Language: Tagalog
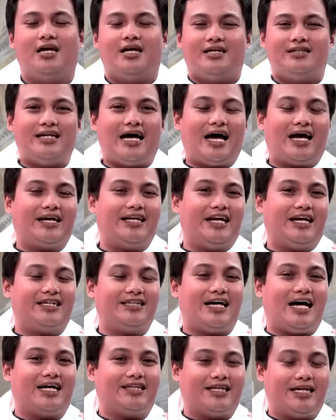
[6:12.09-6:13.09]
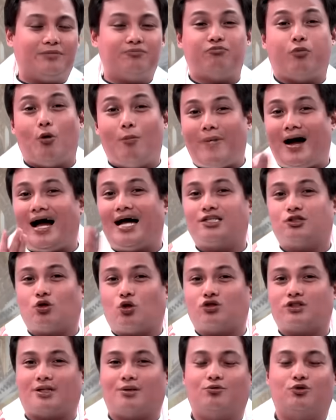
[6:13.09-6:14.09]
narinig natin pumasok
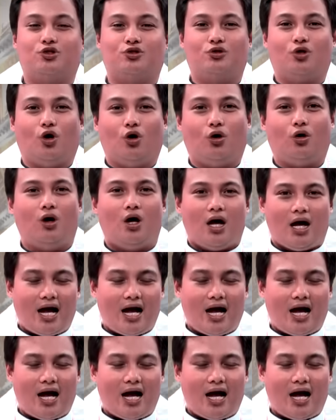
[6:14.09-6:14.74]
sa mundo